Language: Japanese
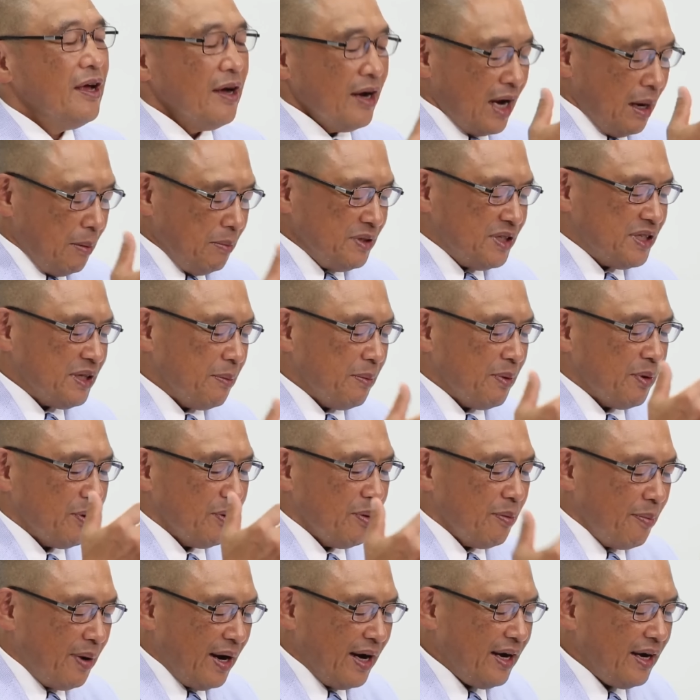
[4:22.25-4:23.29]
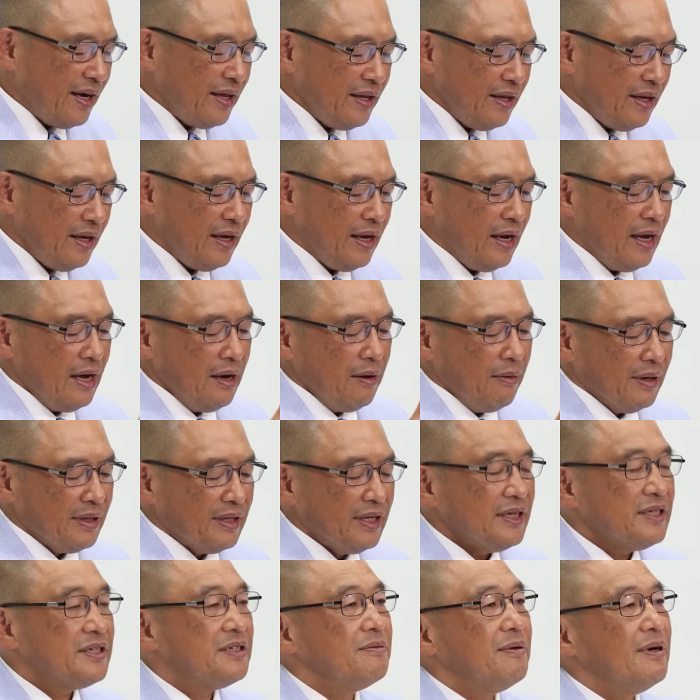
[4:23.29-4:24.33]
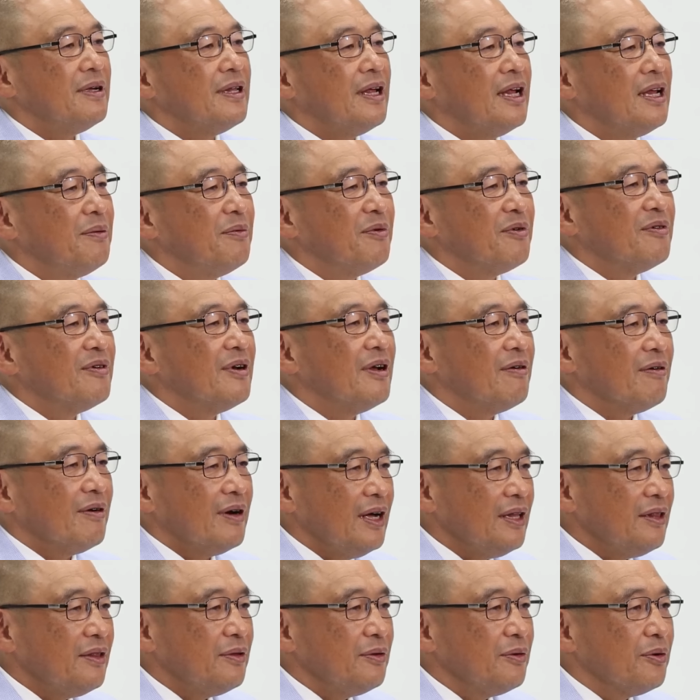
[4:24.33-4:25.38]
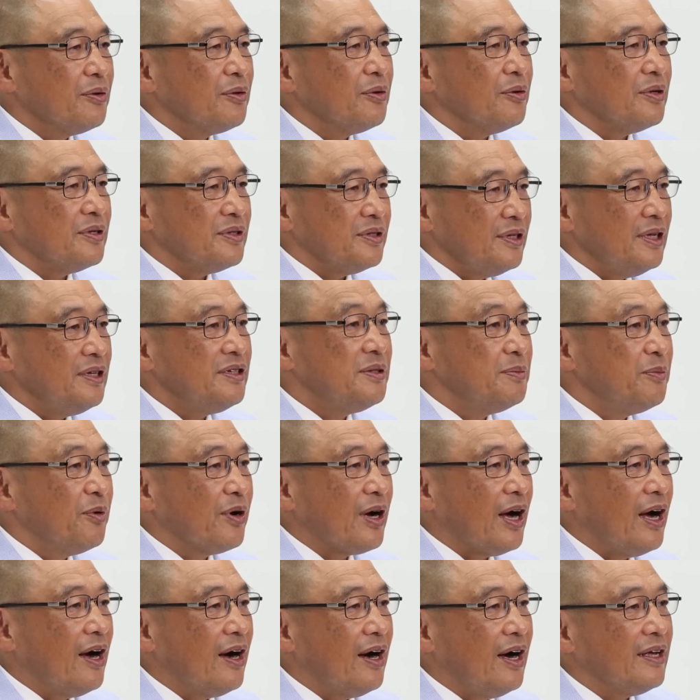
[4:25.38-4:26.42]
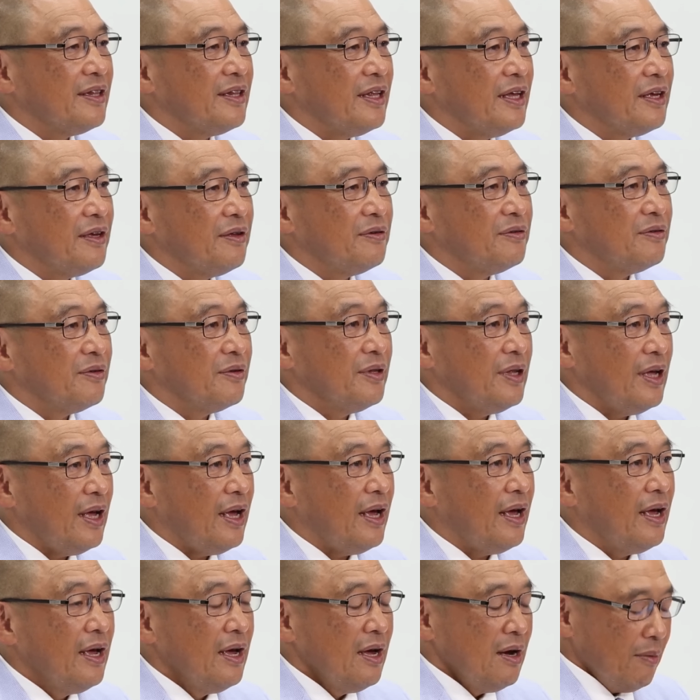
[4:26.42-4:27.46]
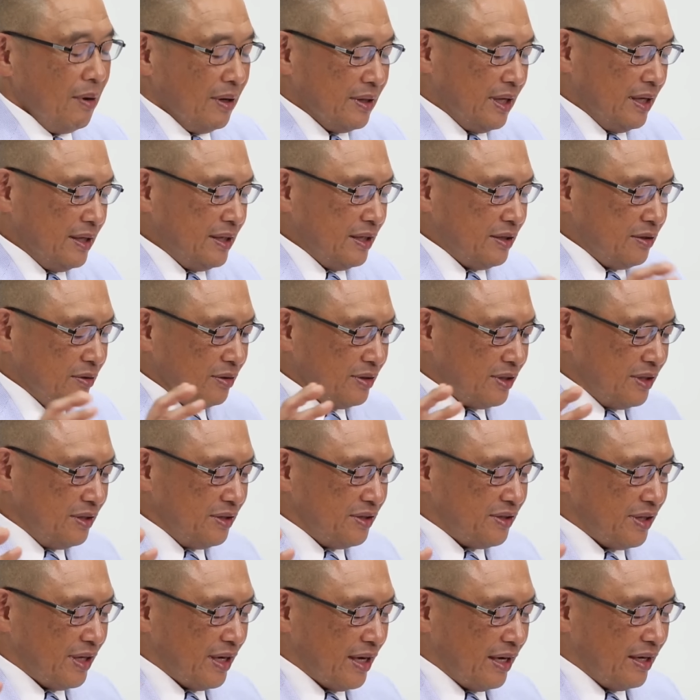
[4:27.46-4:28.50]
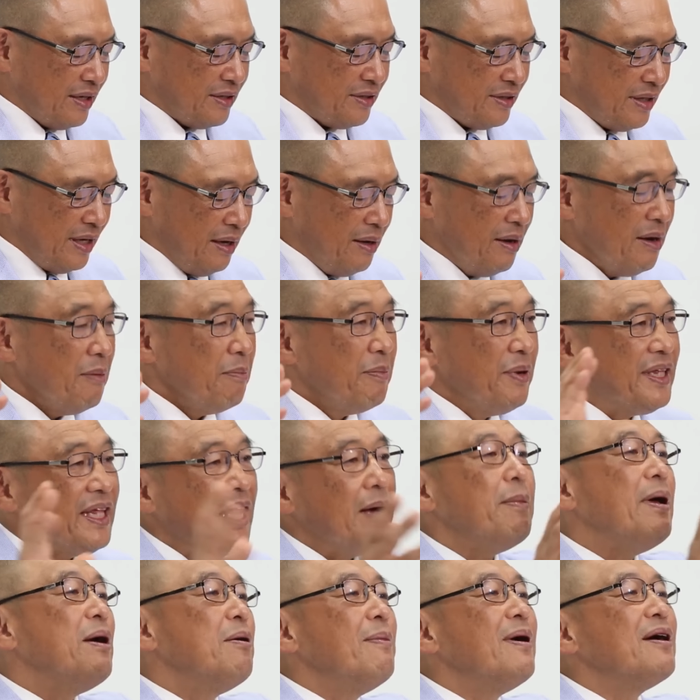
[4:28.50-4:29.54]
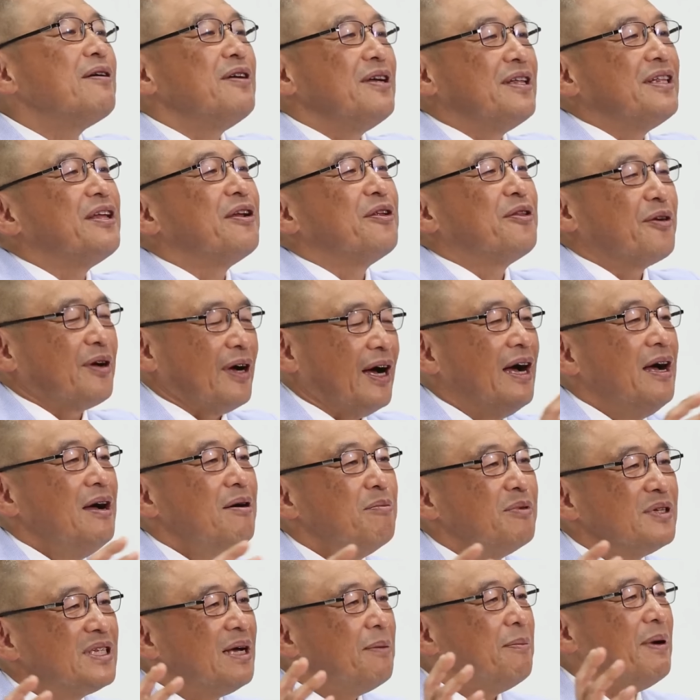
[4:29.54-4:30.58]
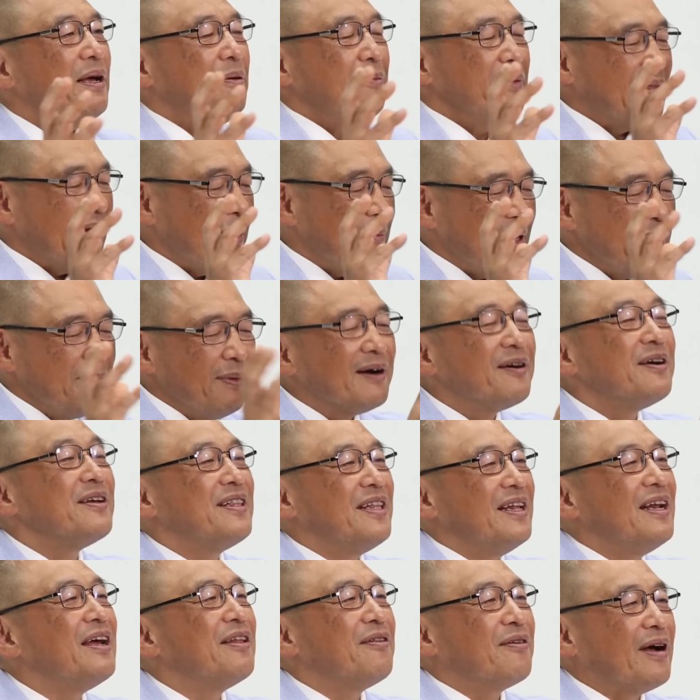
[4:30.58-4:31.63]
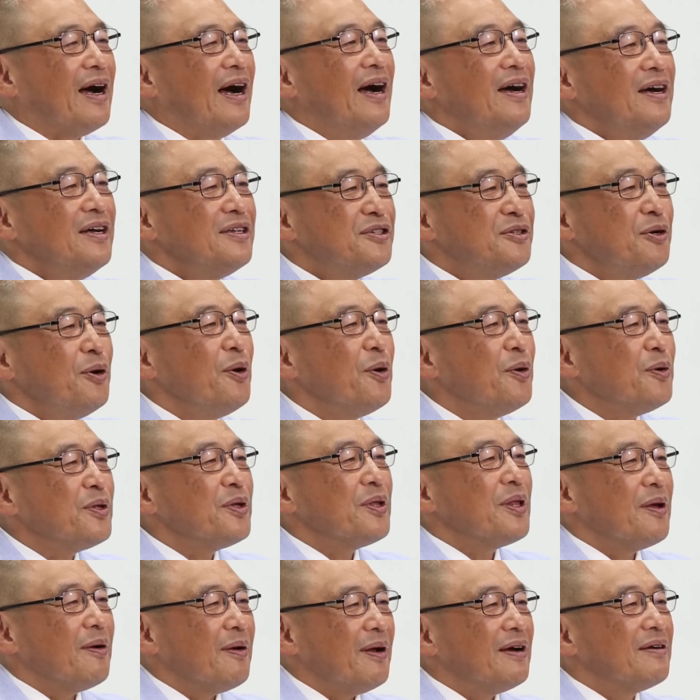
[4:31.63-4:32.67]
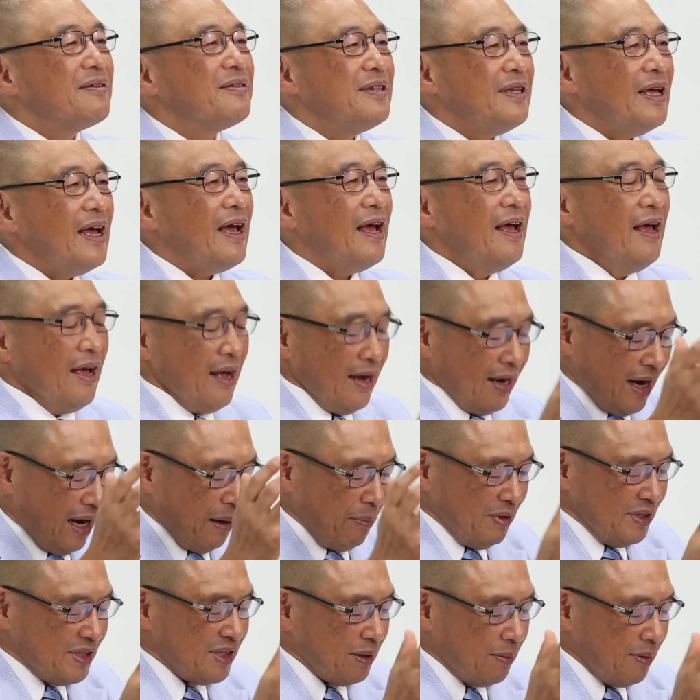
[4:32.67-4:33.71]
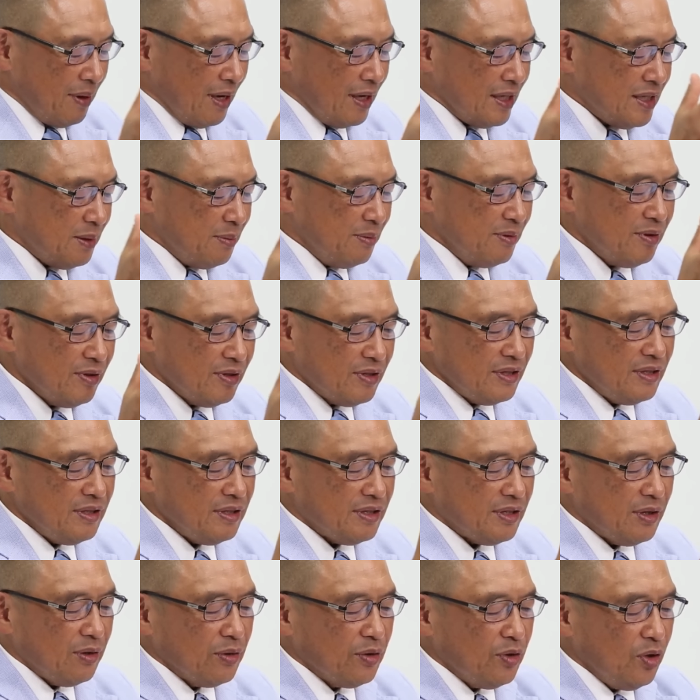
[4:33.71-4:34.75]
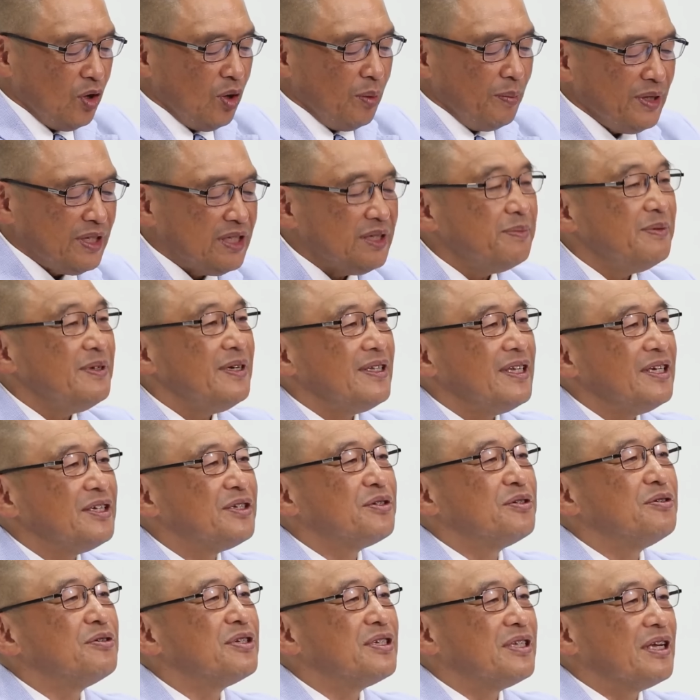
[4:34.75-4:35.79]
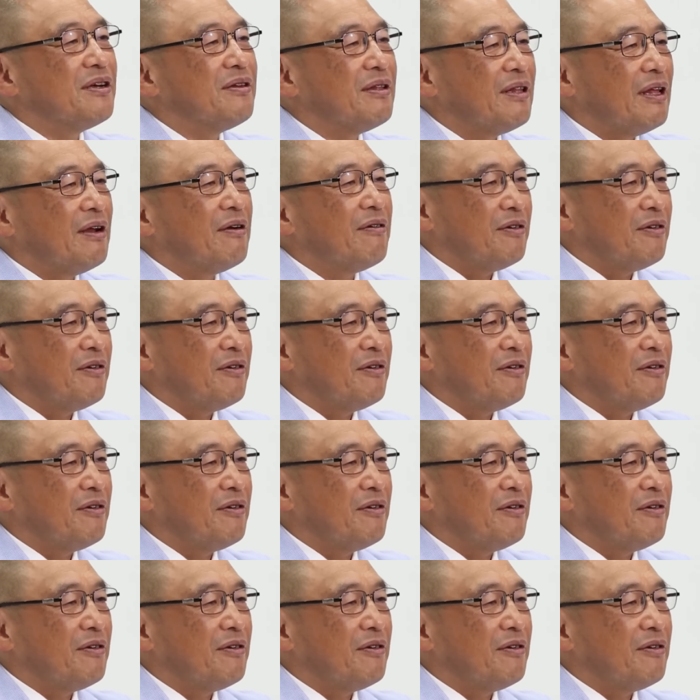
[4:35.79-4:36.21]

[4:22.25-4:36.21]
神様の前に私は何者なのかっていうことをですねいつも考えて生きるので私たちの人生がですね見た目うまくいってるとか見た目見た目うまくいってないとかそういうことではなくて神様が自分の人生をどう導いて祝福してく